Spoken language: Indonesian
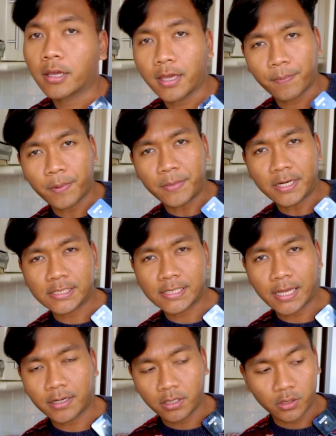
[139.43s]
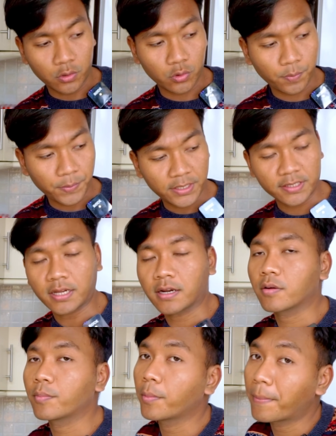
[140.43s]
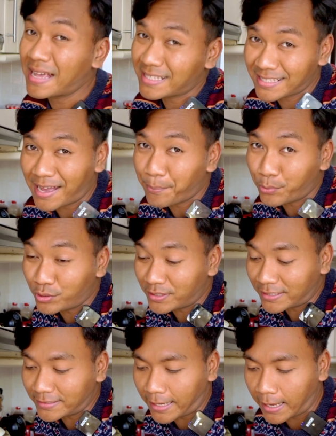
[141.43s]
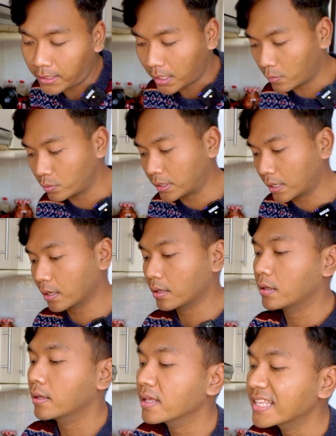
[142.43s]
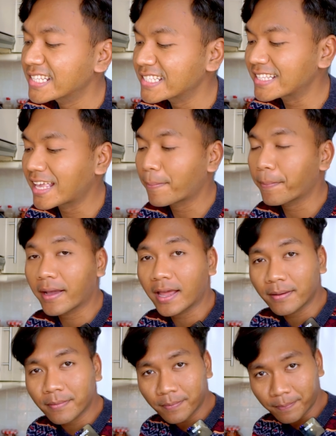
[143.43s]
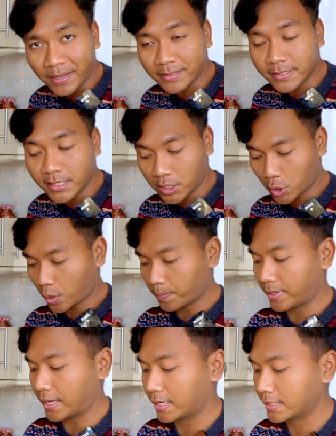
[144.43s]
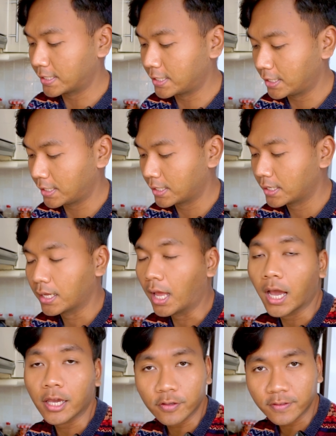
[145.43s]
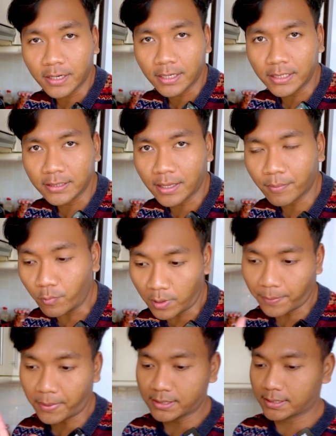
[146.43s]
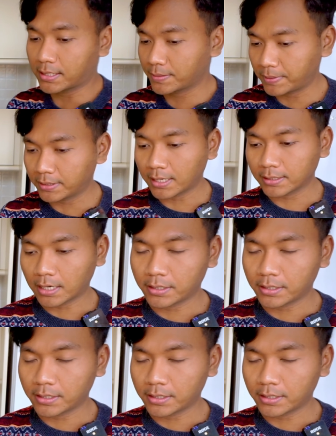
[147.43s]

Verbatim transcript: Oke pemirsa dari YouTube nih sekarang aku mau masak puntennya. Ini aku udah siapkan magicom ya. Jadi ayo sekarang kita mulai masak. Sebentar tak